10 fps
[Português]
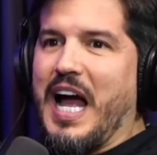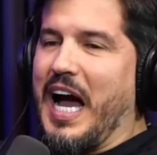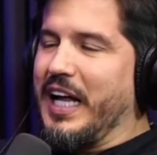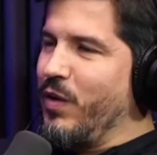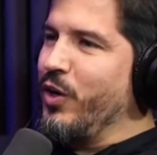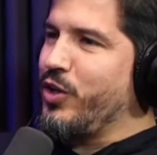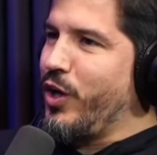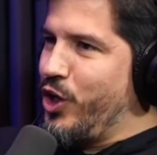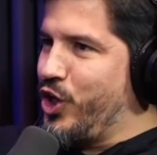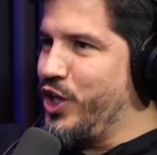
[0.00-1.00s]
Aí tem um
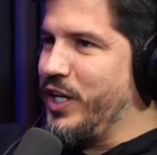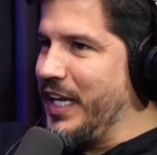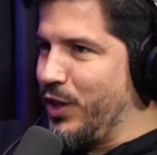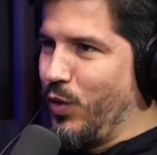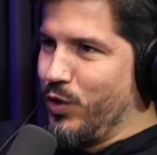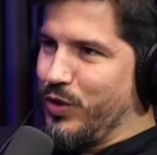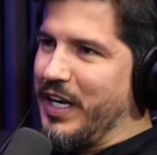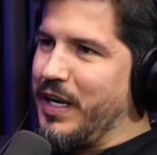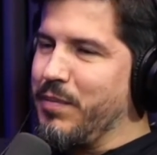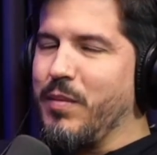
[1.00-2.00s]
restaurante chiquetoso
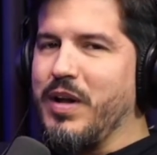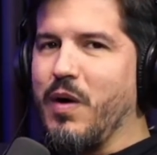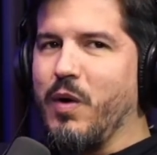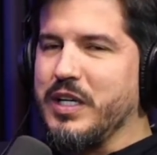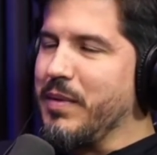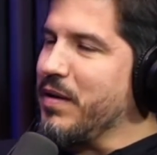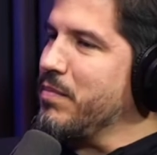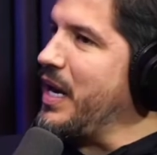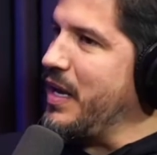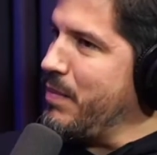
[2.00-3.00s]
lá que minha mulher gosta, chamado
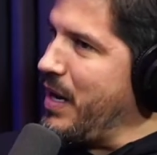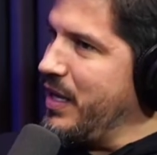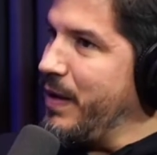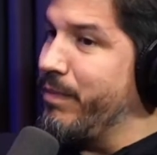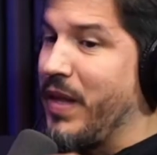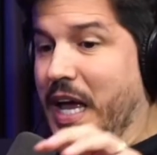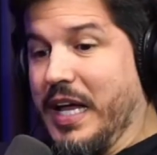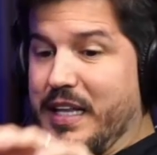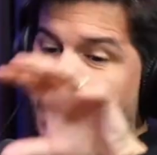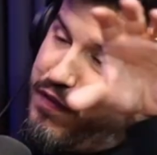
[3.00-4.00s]
Maria Maria.
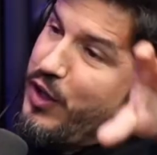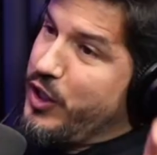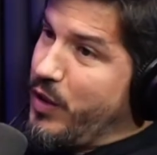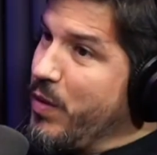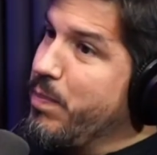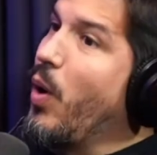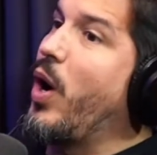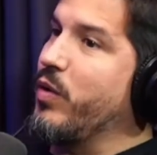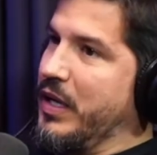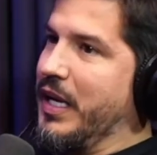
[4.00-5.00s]
Na frente tem o um
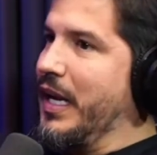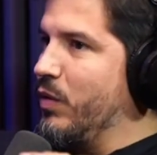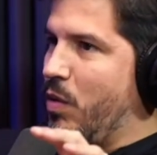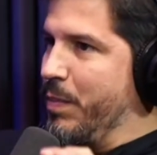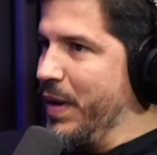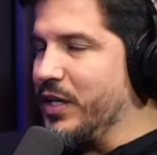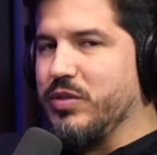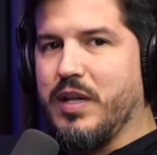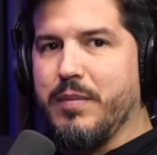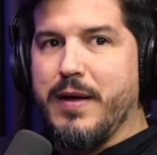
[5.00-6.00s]
Empório, que é lá do
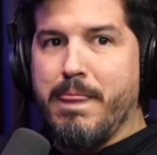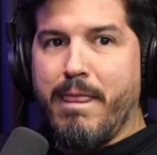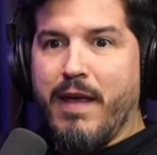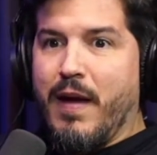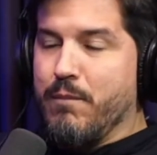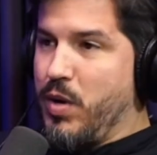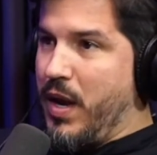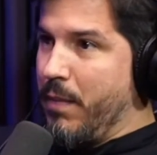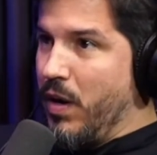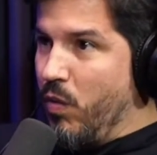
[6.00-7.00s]
complexo também. Meu
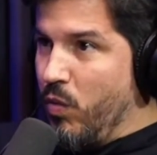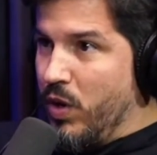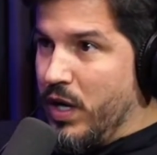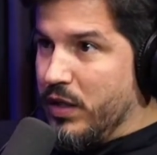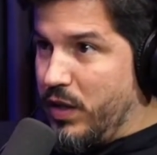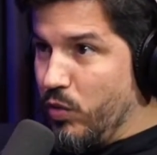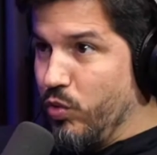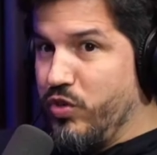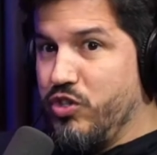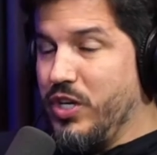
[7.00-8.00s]
irmão, tem um
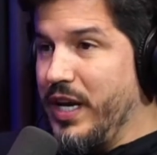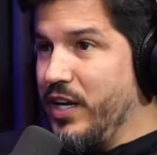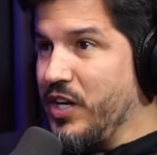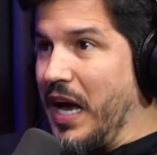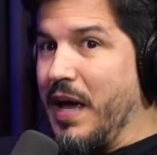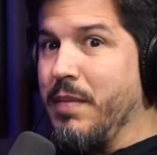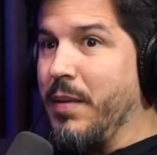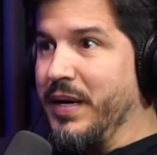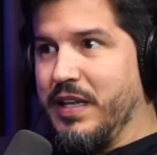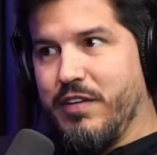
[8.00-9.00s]
doce de leite. Aí a
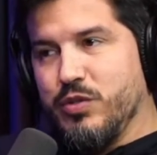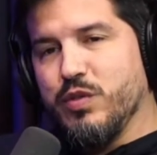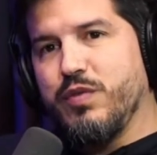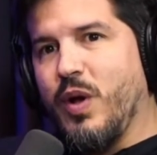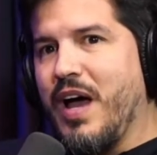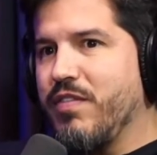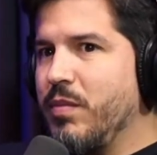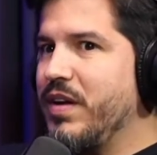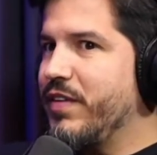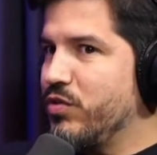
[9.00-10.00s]
minha mãe tava junto e falou: Ah,
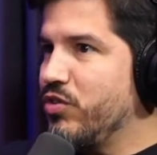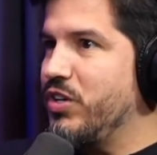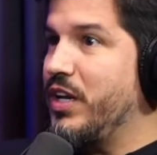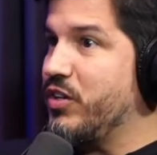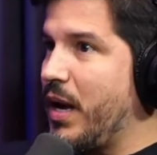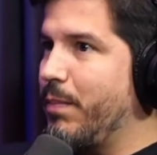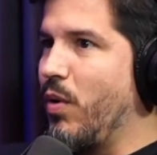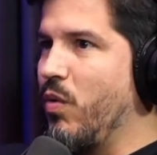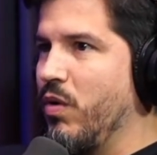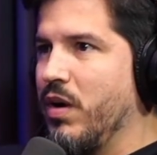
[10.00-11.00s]
vamos levar esse doce de leite que é
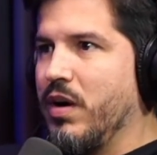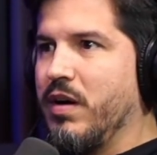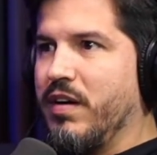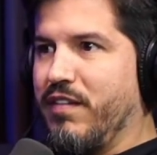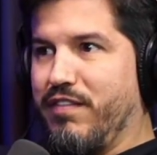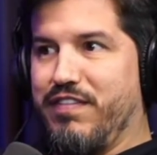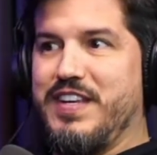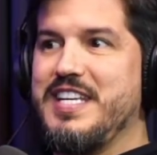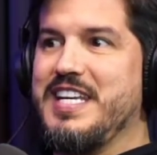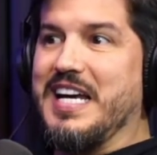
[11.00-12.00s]
bom.
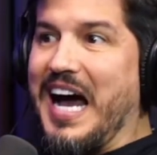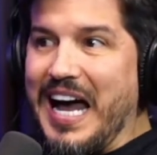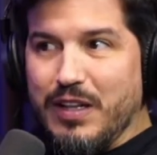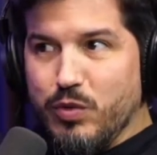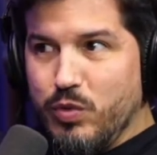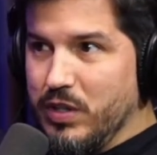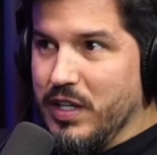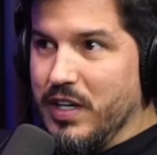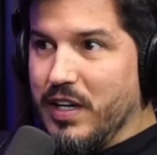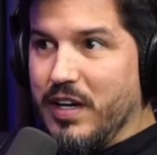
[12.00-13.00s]
Viado.
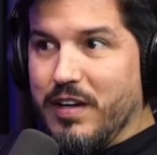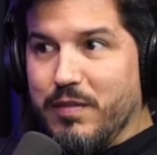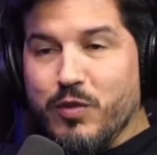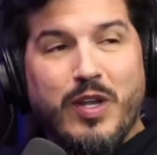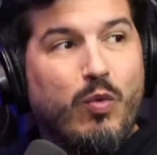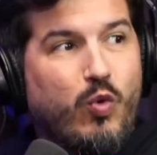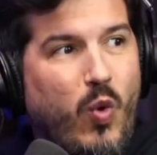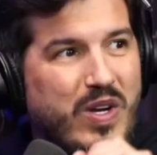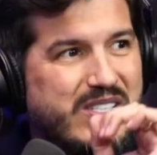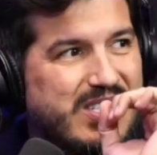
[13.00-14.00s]
Bizarro. Não
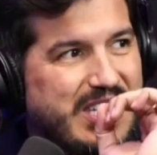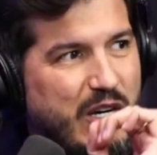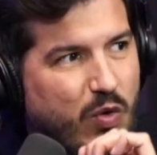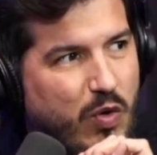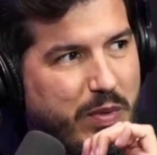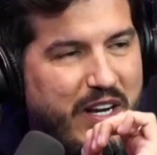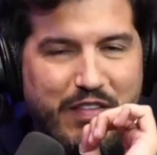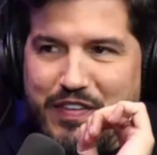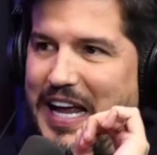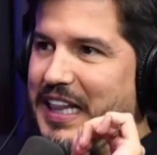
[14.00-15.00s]
consigo me
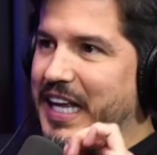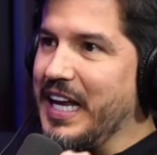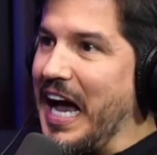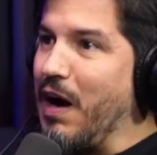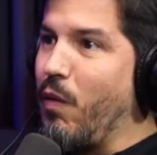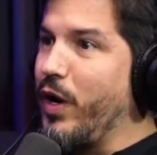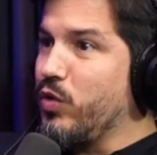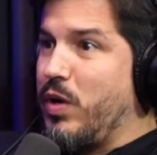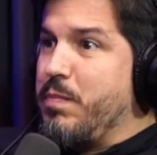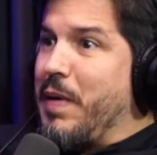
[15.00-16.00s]
livrar dele. Agora eu
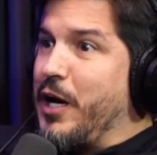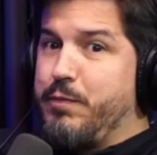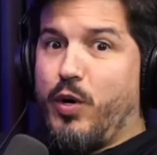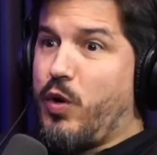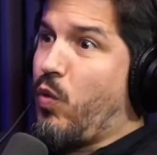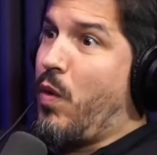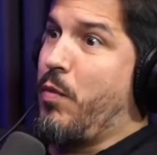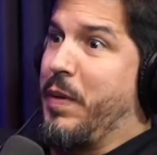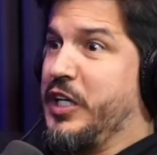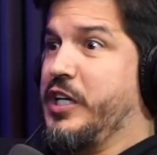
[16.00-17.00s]
tô em paz porque eu
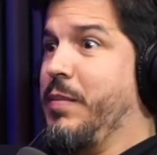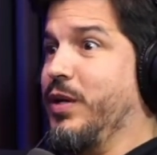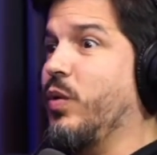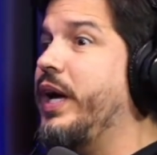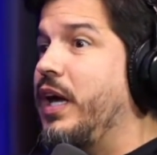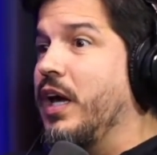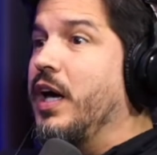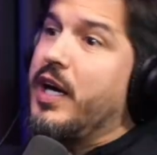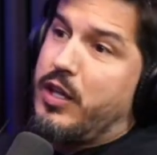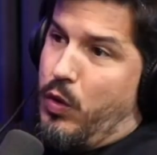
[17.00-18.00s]
como pastel de amendoim,
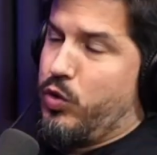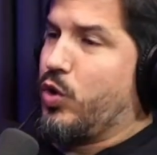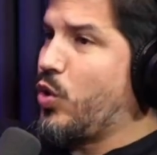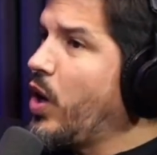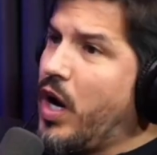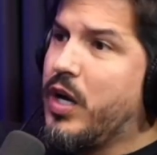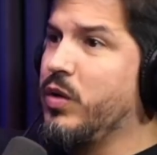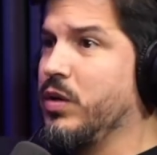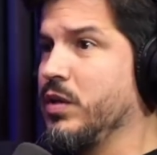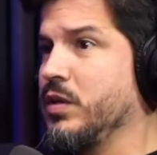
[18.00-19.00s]
então Porra. eu tô
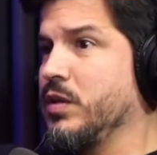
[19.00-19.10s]
trocando. Pô.